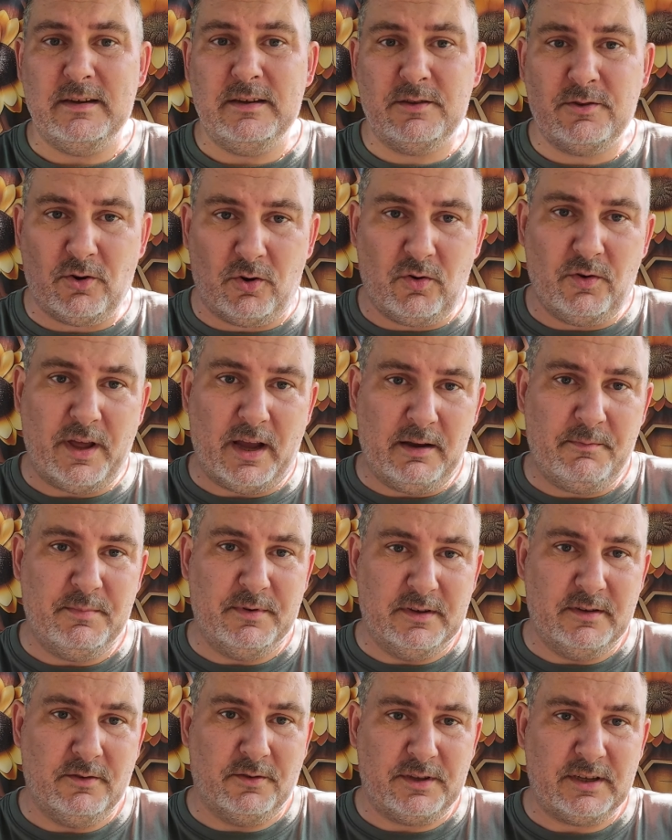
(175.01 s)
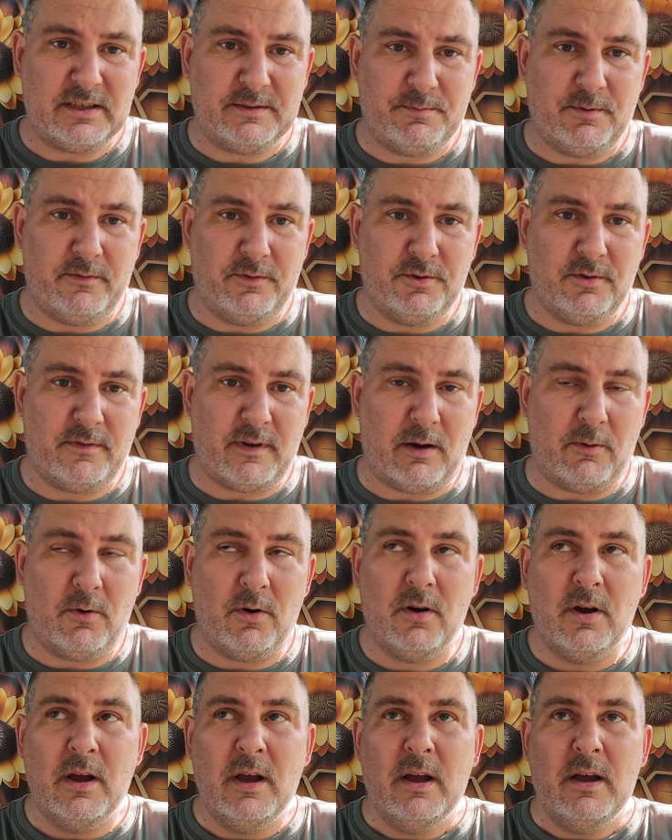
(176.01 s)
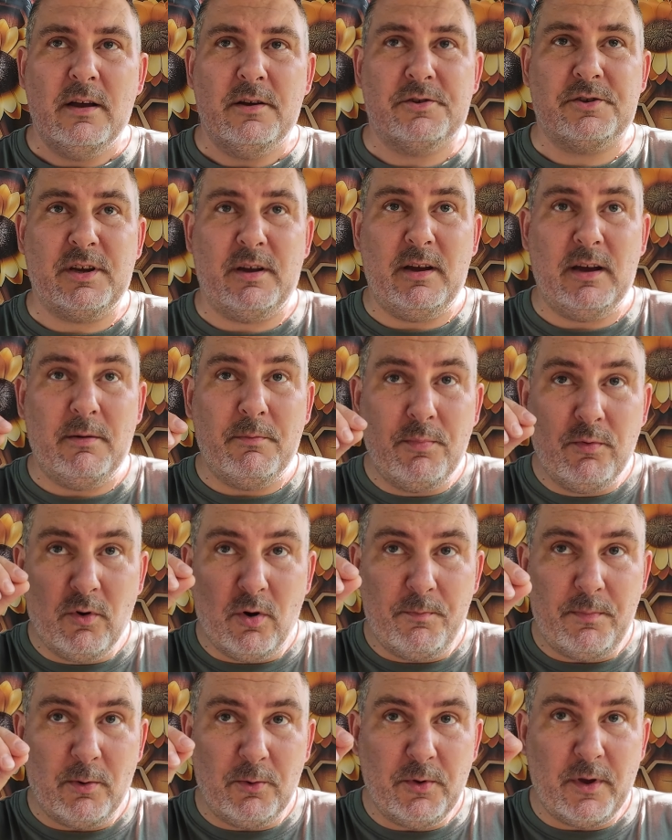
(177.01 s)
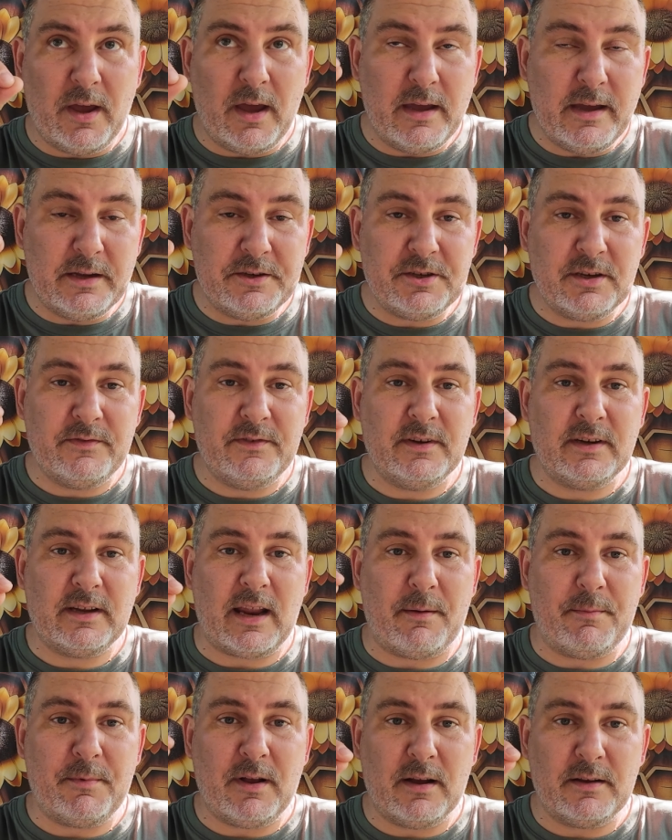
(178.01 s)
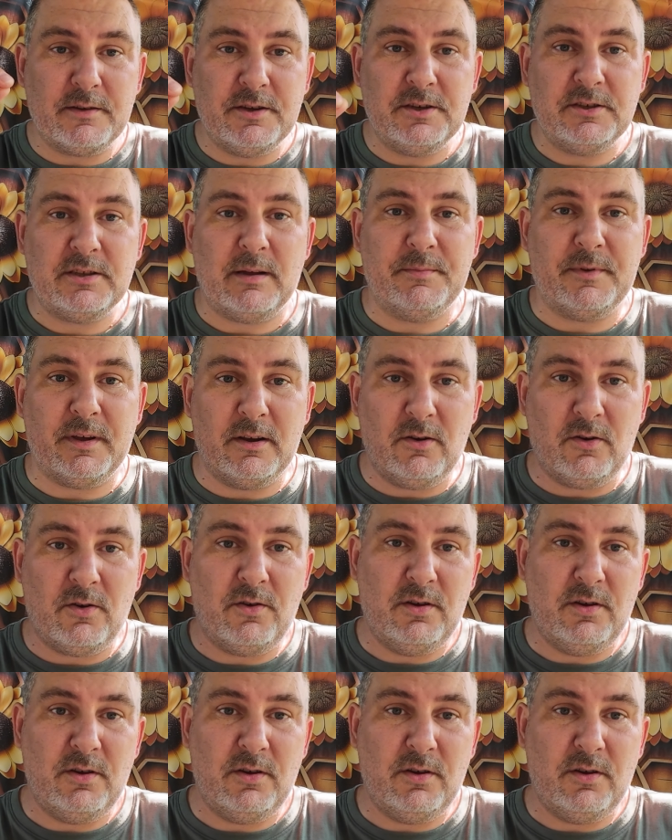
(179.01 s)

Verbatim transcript: I to jakby no, też spowodowało, że było pełno jajeczek w tych ramkach gdzieś tamtego